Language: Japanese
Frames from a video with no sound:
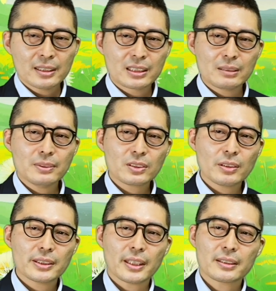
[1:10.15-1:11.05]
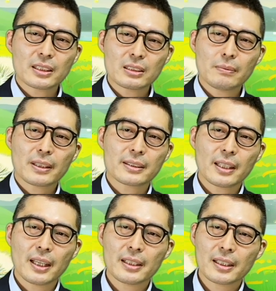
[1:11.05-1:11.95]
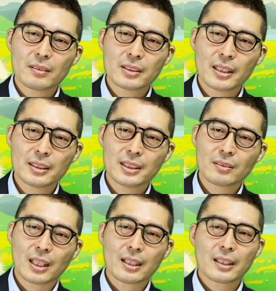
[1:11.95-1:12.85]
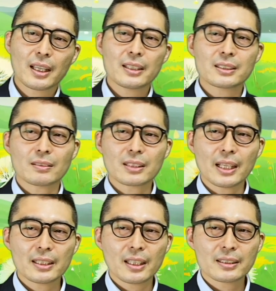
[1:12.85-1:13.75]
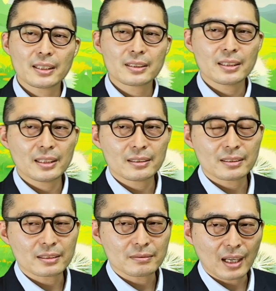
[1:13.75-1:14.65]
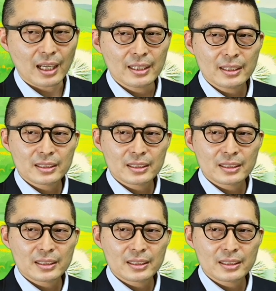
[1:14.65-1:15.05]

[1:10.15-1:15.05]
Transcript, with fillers: 事務所に設置すべき青年の専任の宅建士の最低設置人数は、